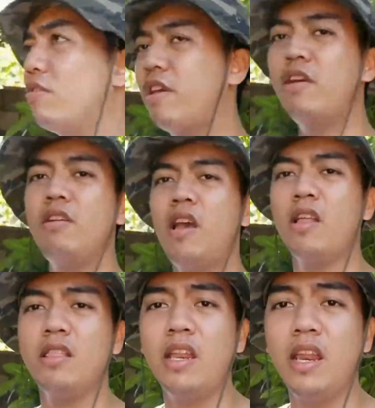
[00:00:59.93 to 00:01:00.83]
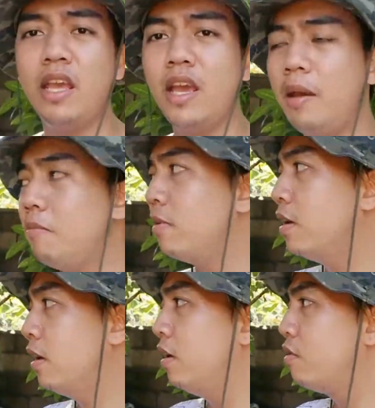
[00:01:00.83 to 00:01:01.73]
ngayon eh 10 a.m.
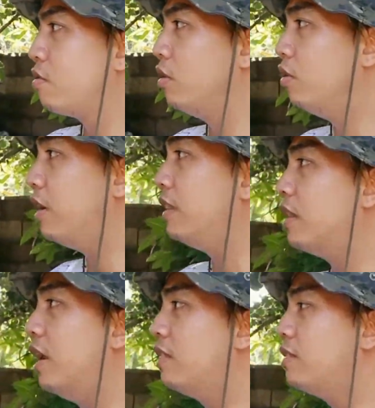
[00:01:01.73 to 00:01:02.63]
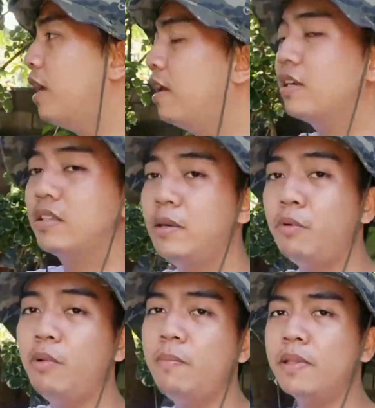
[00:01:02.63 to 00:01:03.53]
So yon late na late na. Kasi
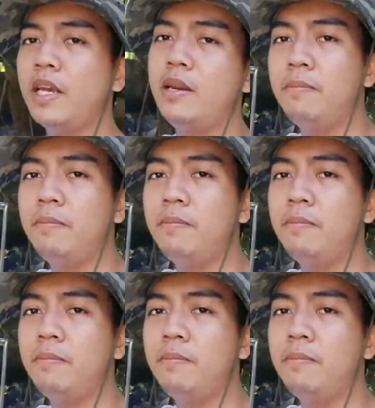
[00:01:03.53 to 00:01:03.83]
bumili pa tayo ng